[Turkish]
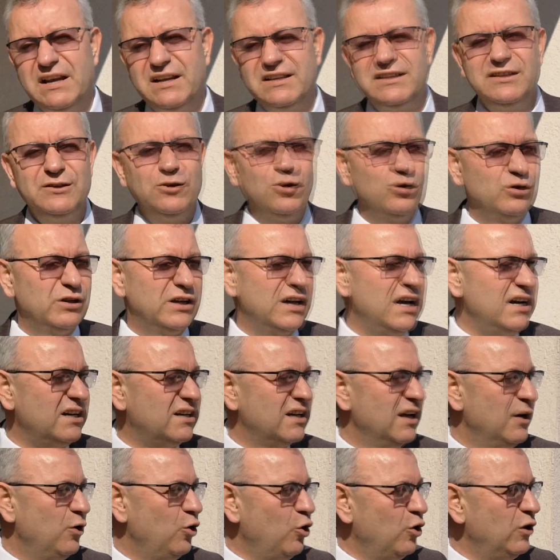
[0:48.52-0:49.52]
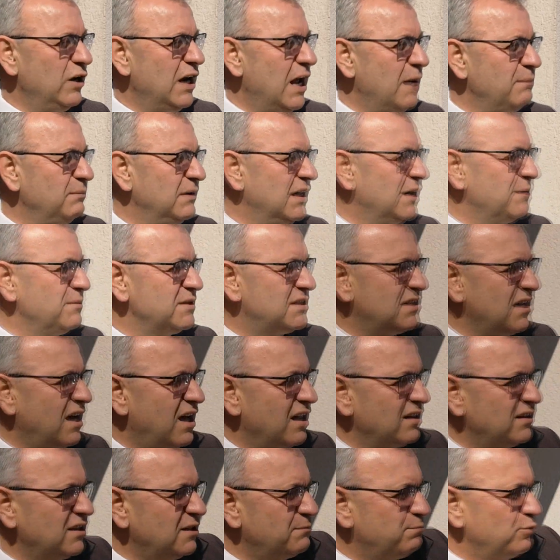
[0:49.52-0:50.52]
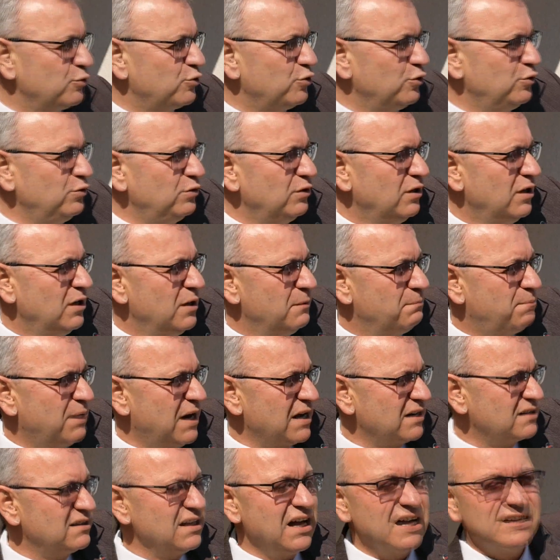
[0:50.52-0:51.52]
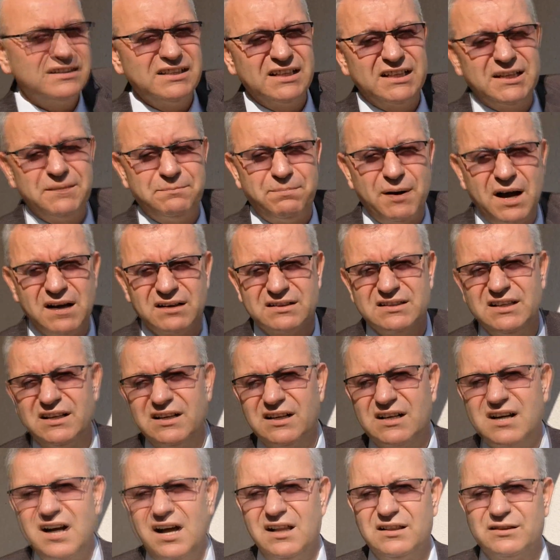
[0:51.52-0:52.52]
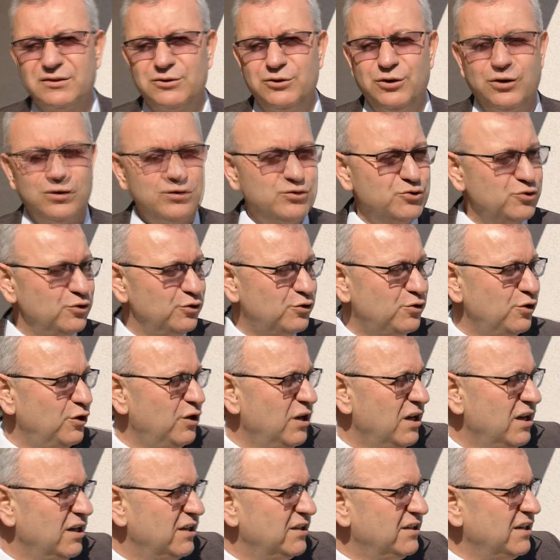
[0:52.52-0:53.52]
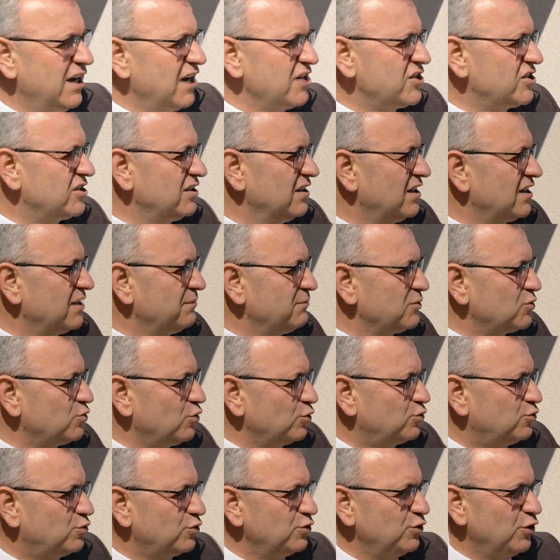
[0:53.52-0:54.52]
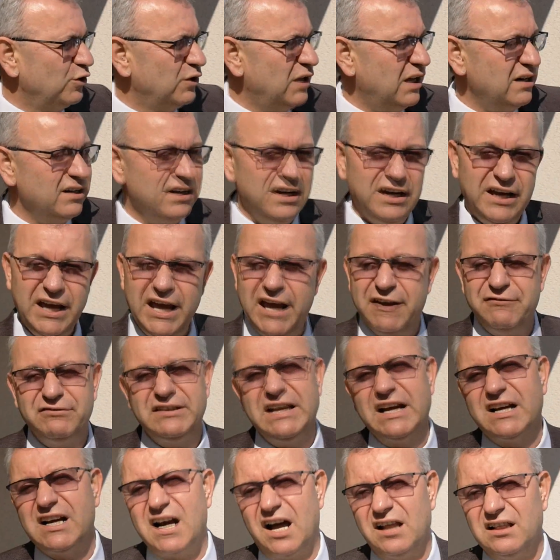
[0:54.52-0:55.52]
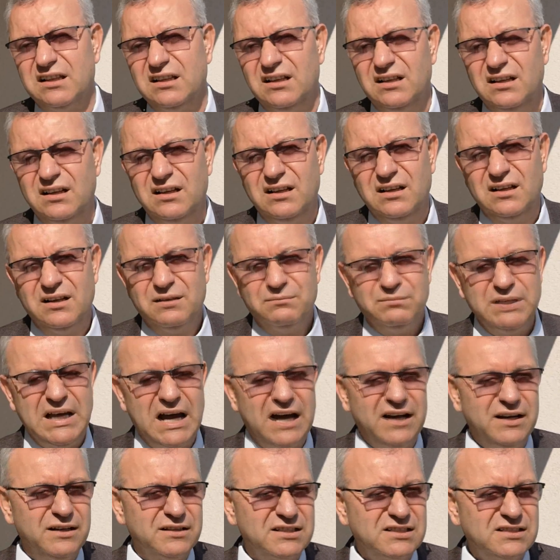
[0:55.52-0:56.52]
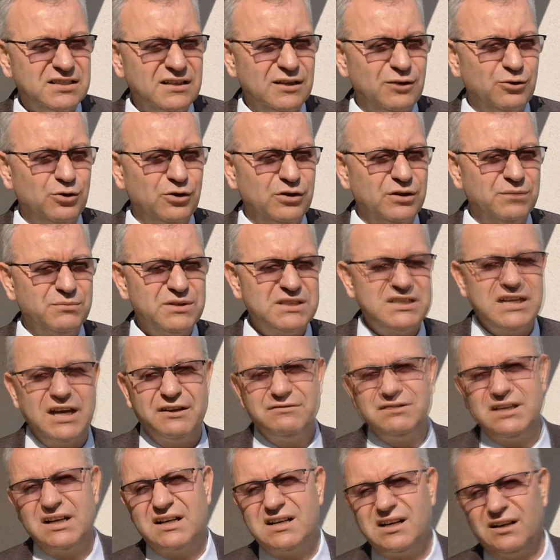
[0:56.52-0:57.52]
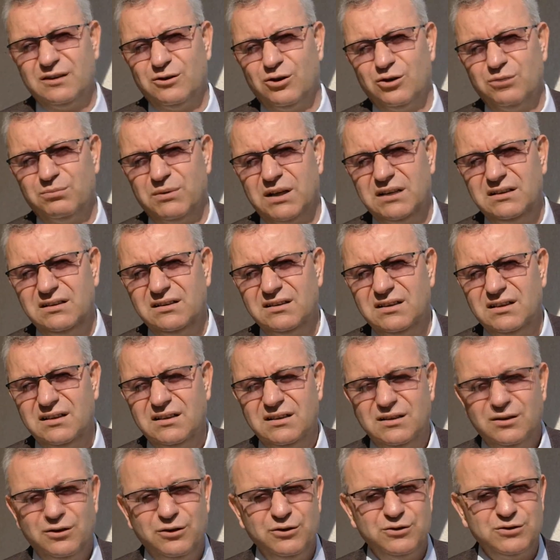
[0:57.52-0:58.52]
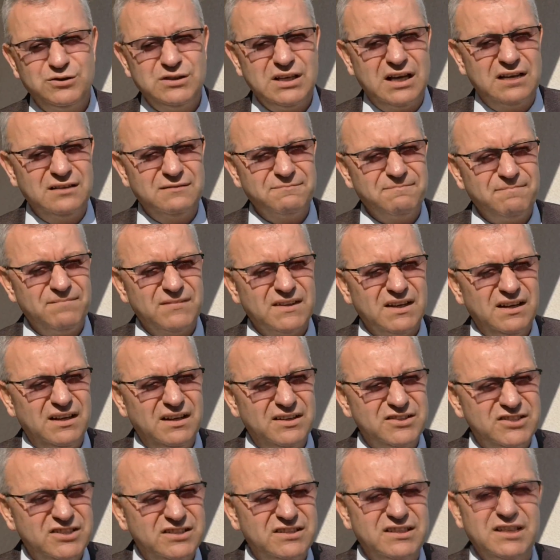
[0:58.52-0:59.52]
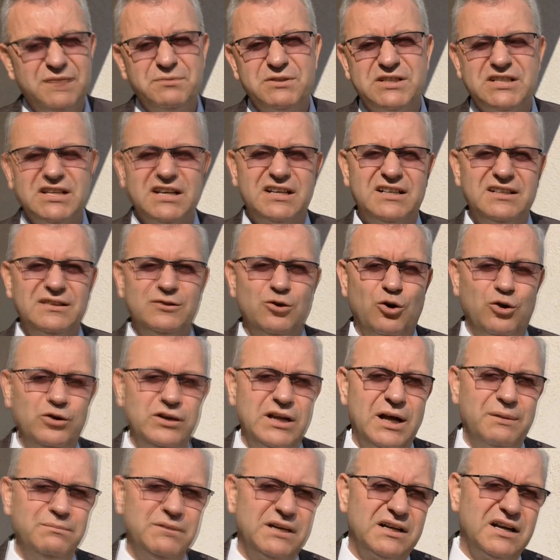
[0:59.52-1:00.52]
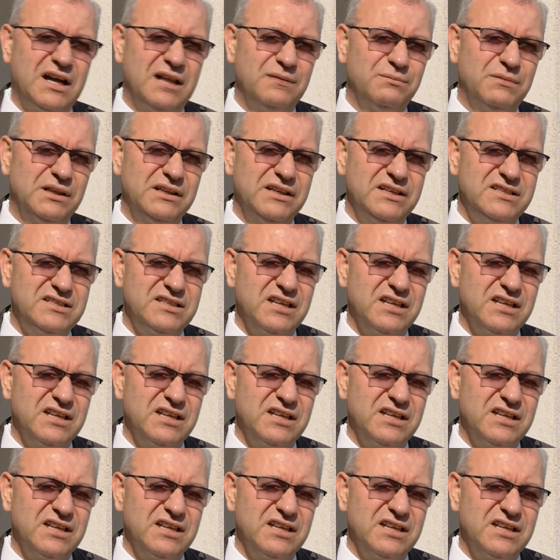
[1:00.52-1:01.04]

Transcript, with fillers: Biz belediye olarak önlemlerimizi aldık. Bugün parklardaki bankları kaldırıyoruz. Çünkü yaşlılarımız oturuyorlar. Evde kal. Yani sloganımız evde kal olmalı. O yüzden e, ciddi bir şekilde önlemler